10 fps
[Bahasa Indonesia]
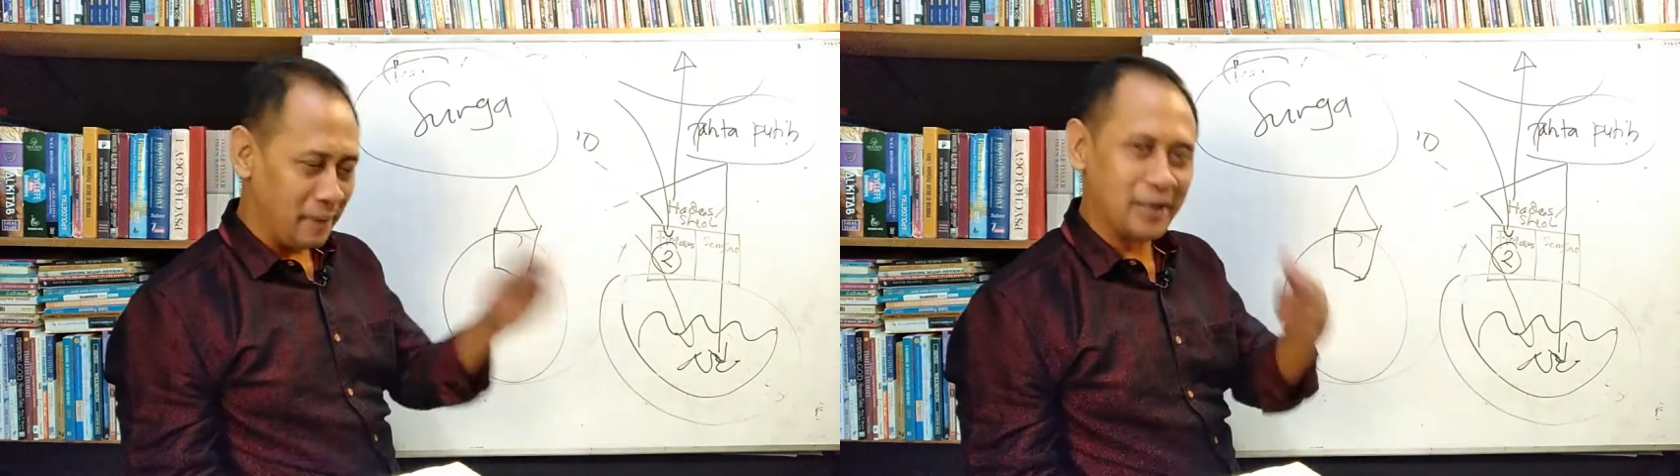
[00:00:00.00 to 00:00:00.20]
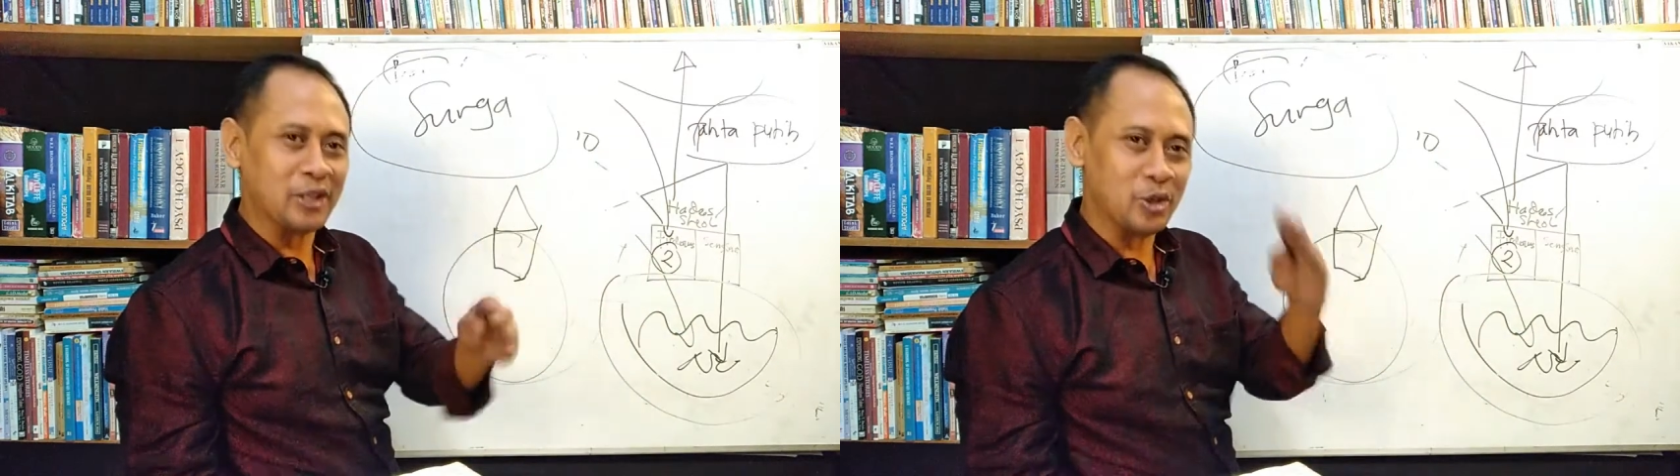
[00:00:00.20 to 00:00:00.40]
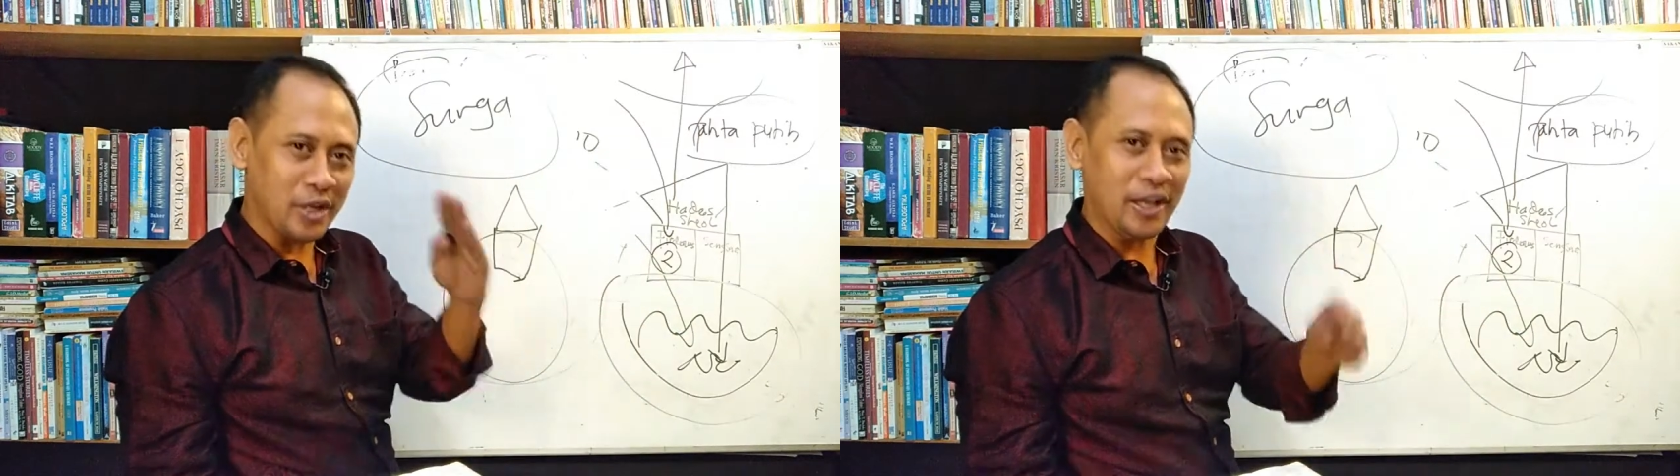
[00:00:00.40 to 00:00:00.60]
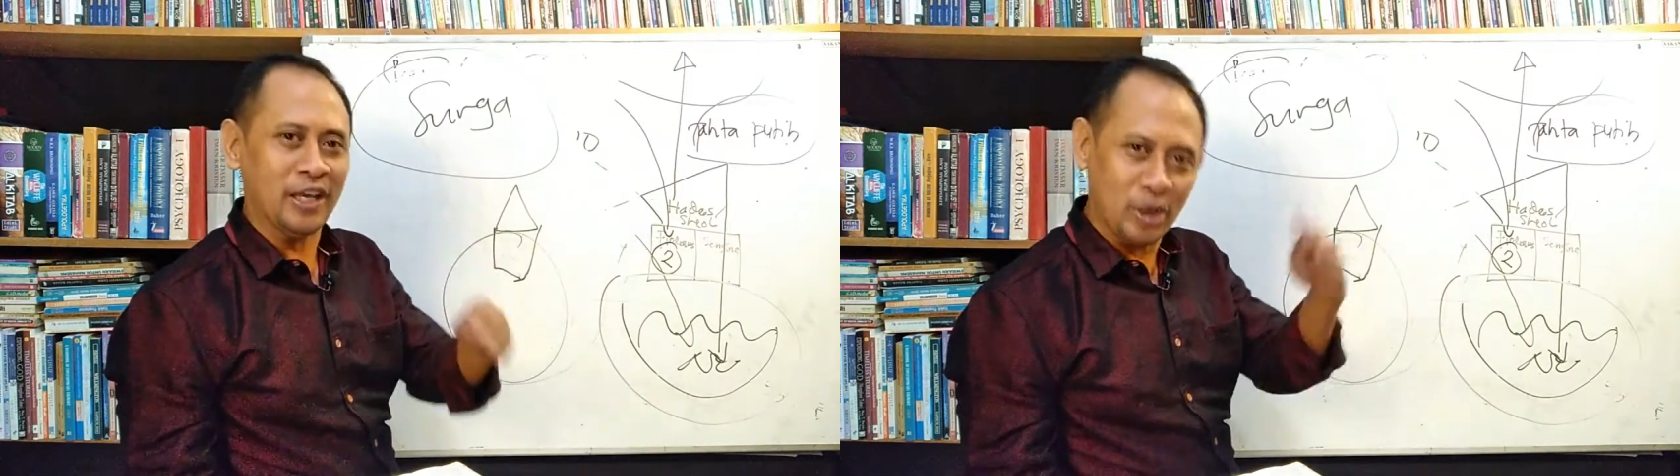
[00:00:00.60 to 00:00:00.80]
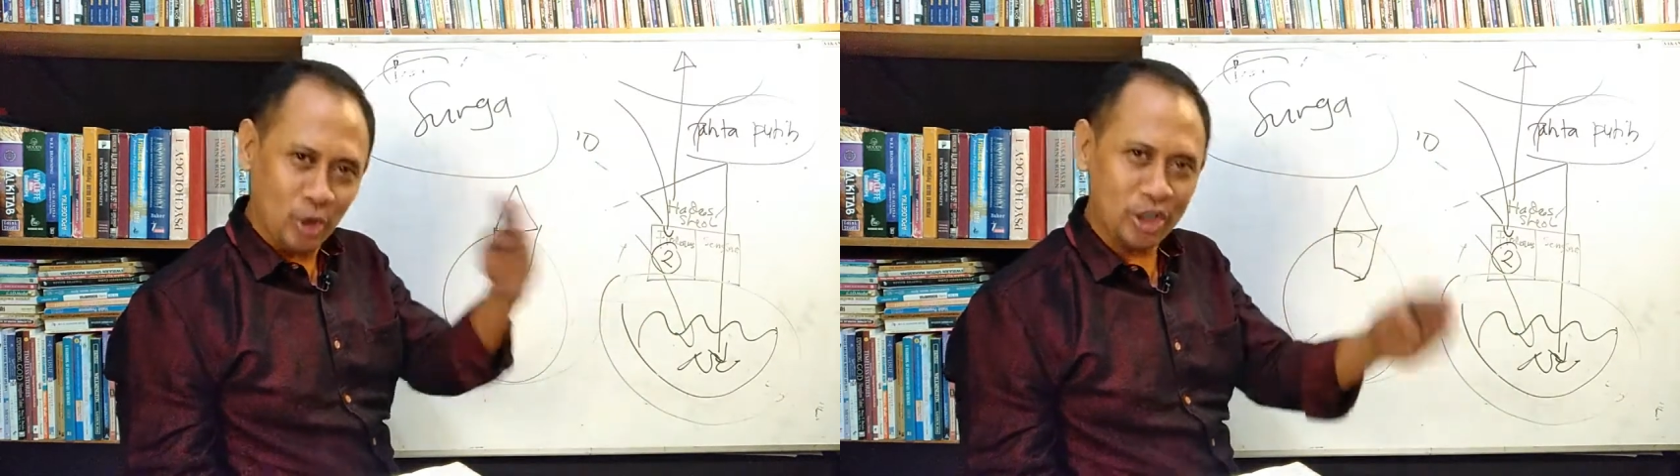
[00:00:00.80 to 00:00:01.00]
mari saudara
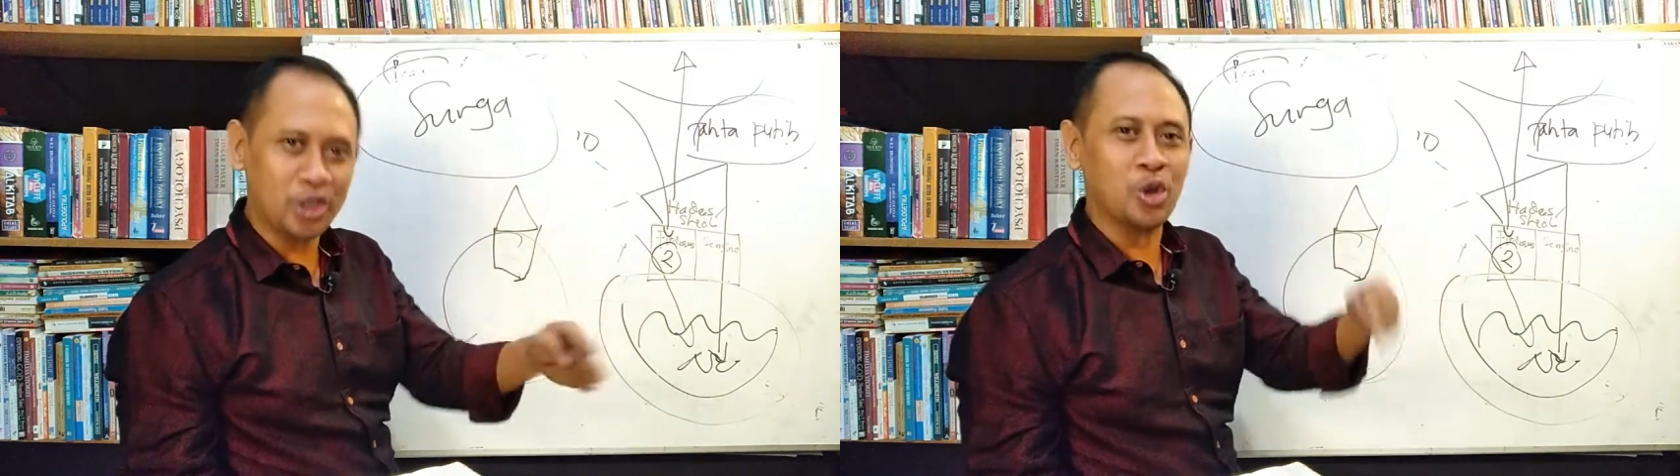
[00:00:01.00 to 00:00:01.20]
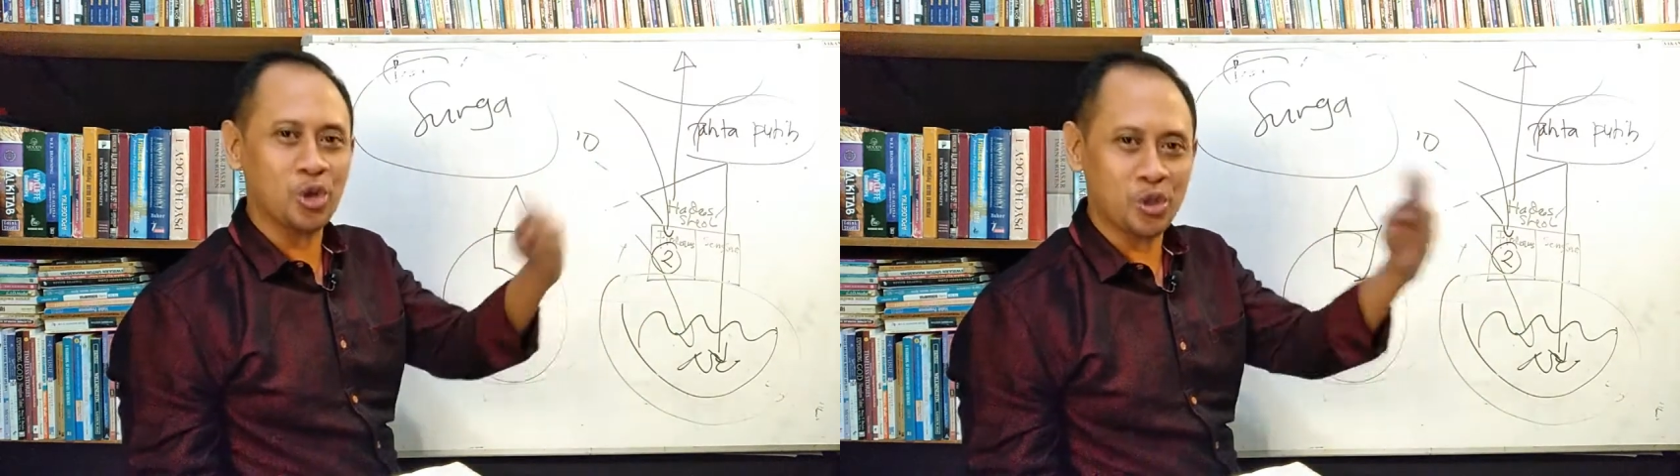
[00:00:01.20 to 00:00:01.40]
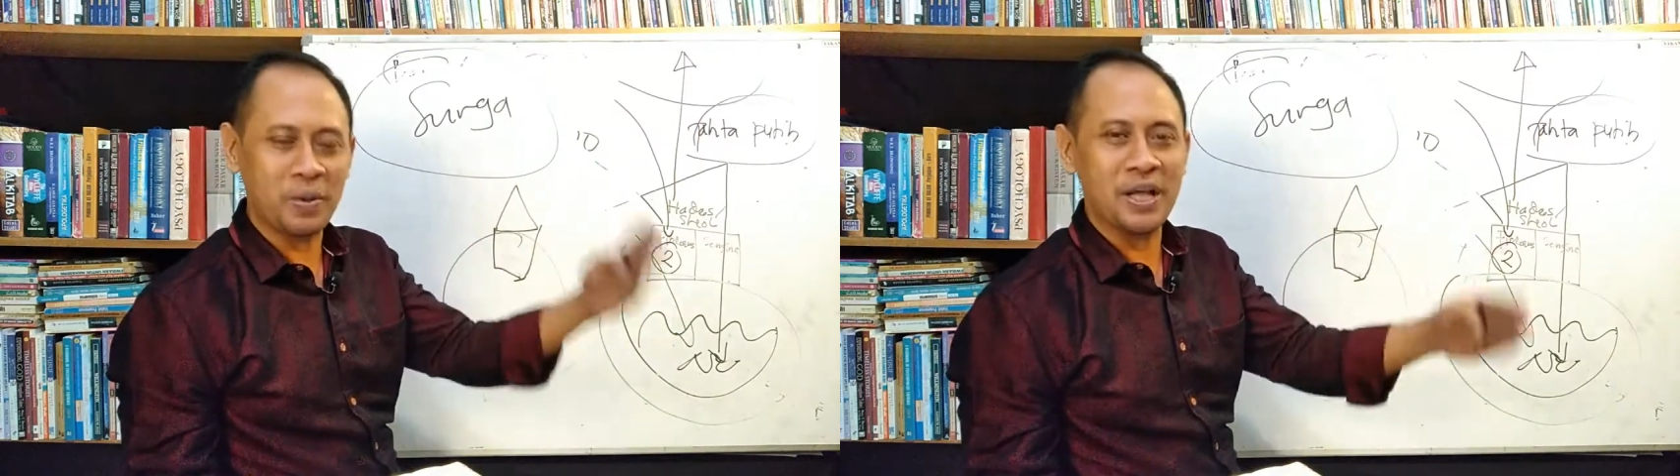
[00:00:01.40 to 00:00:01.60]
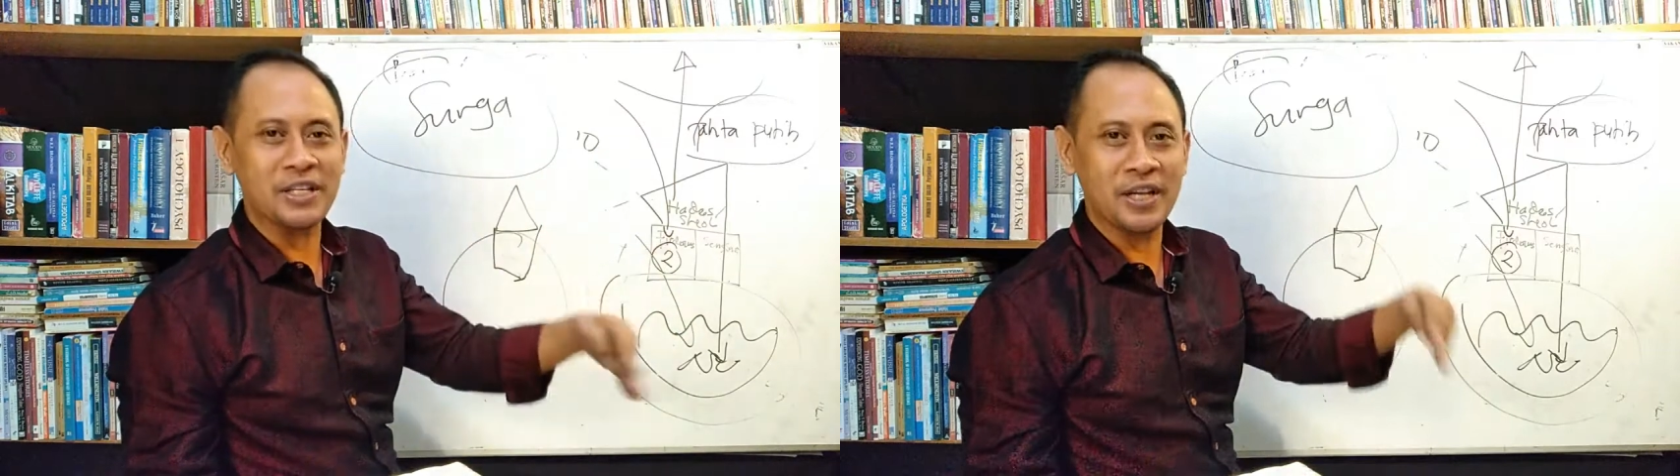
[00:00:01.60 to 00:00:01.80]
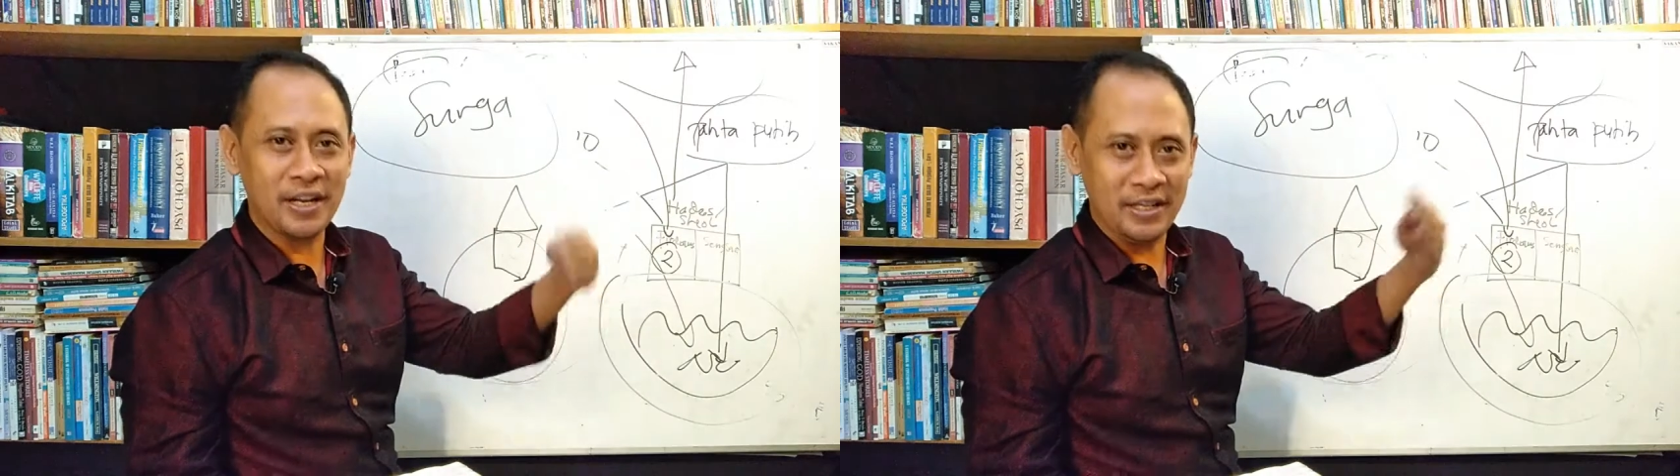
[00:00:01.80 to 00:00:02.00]
ikuti terus
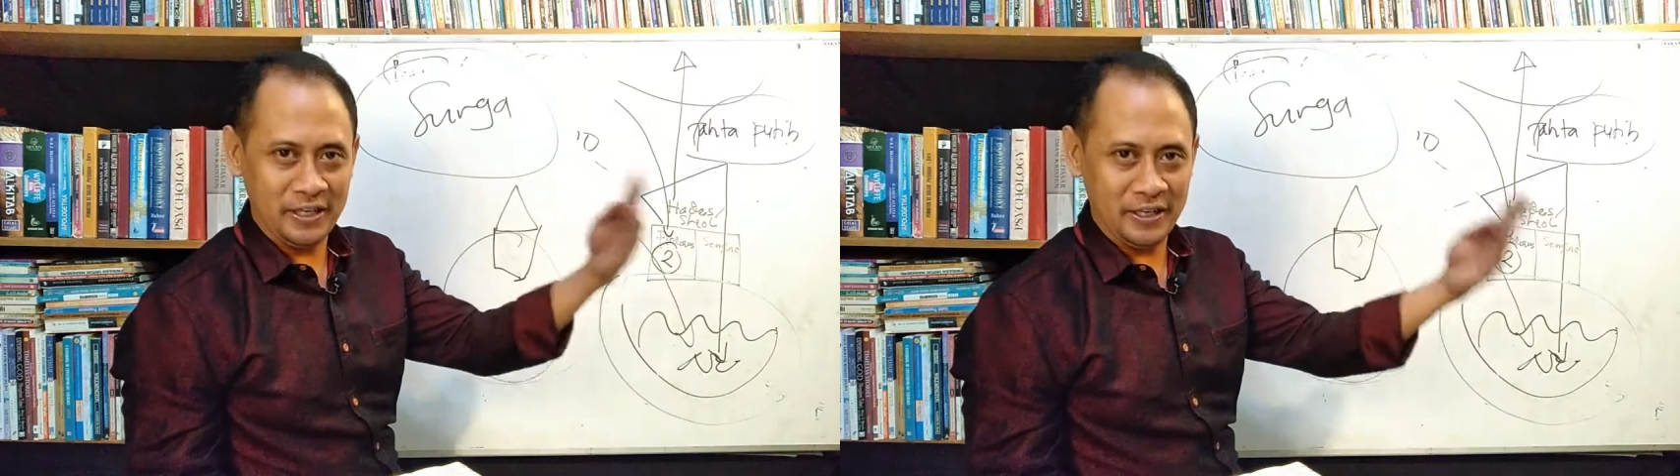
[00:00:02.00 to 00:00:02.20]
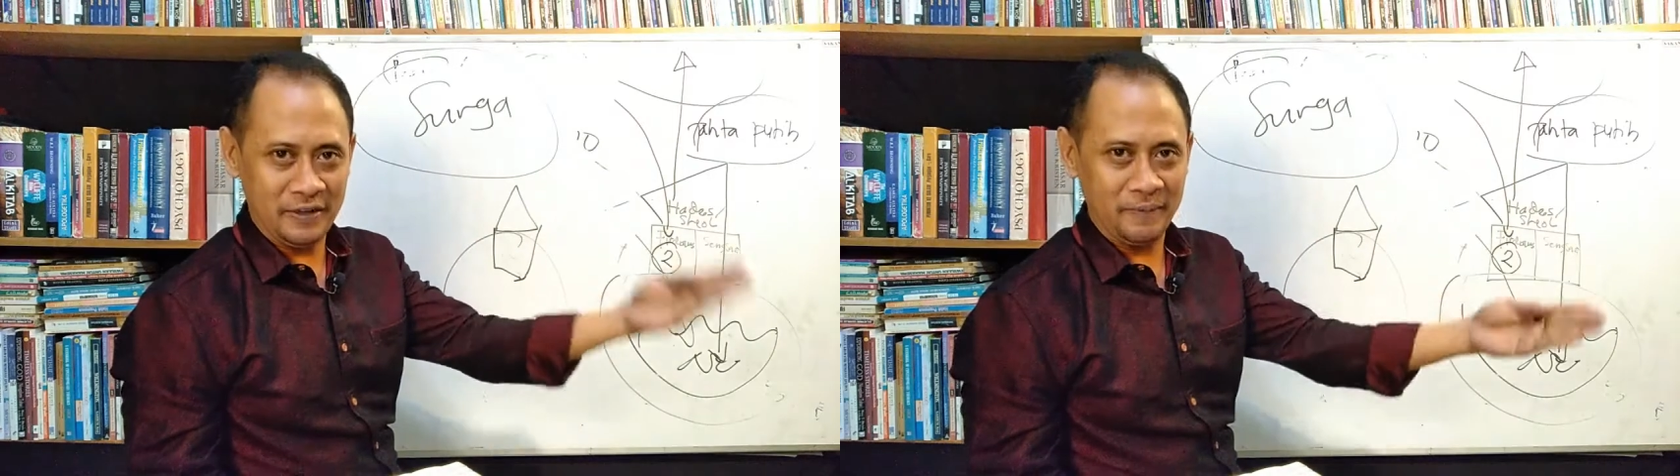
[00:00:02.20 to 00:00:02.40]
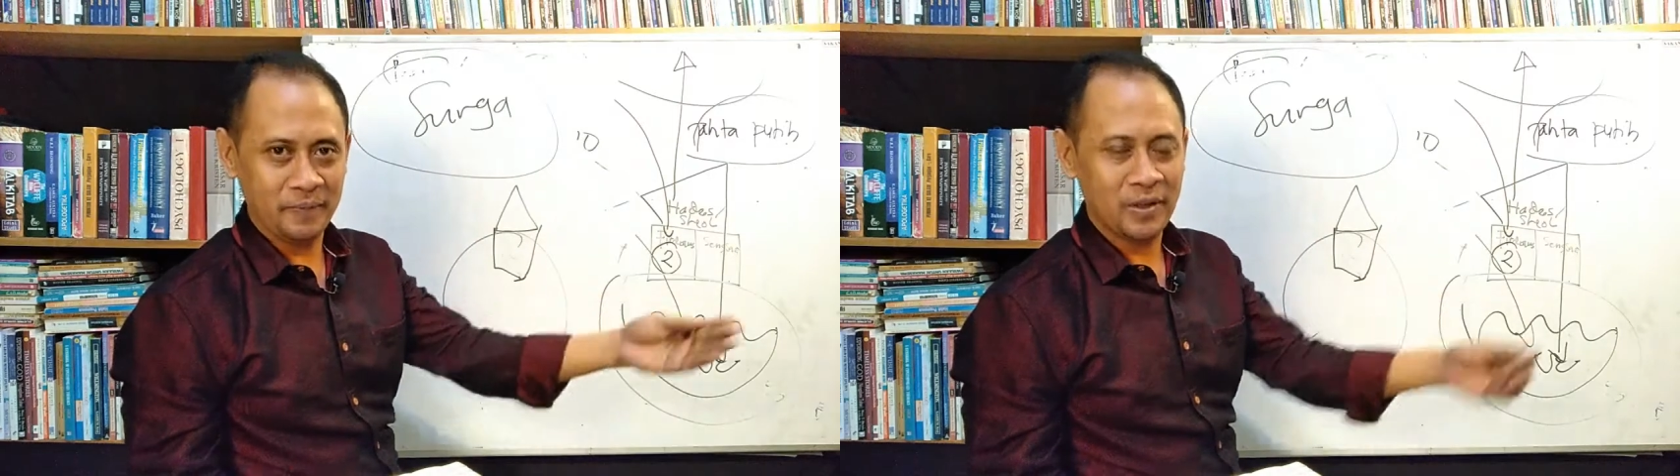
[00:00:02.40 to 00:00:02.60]
pelajaran ini